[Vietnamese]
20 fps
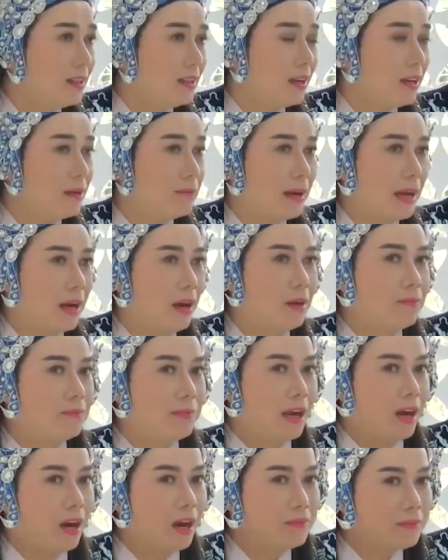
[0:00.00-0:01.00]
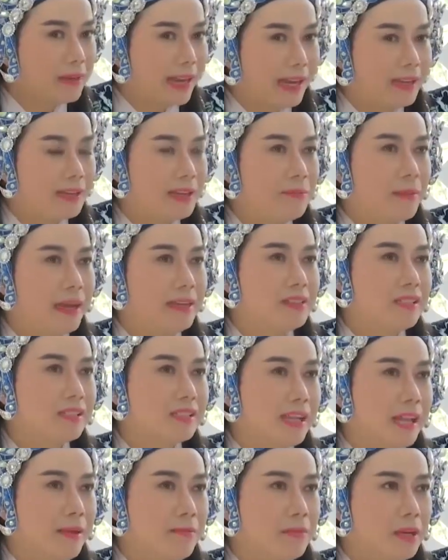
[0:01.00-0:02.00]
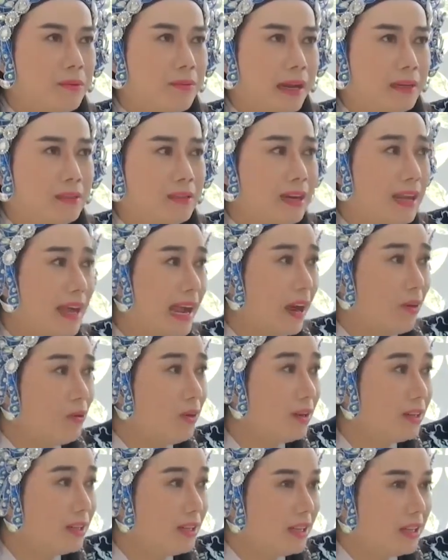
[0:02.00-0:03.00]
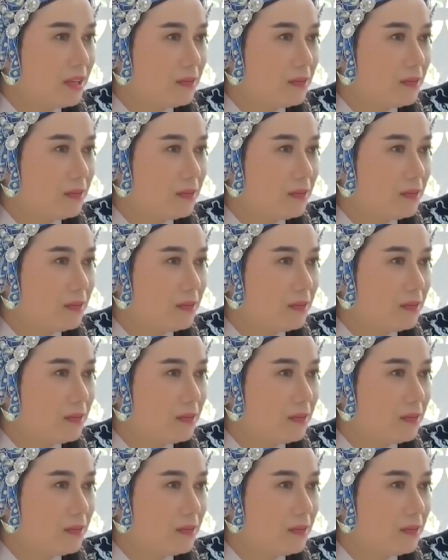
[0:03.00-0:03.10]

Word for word: à, mà mà hôm nay các bạn được xem các bạn rất là háo hức